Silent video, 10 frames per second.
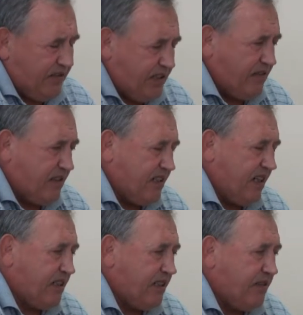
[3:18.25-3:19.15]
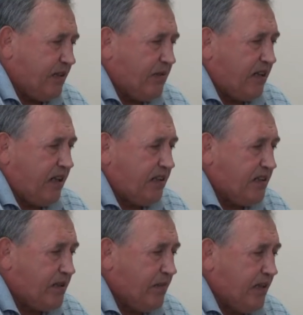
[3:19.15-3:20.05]
все вы знаете, Иван
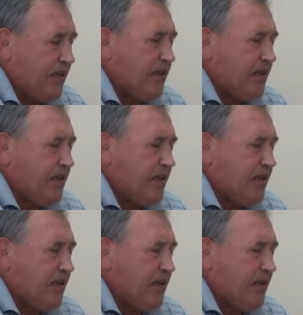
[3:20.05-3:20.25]
Михайловичем.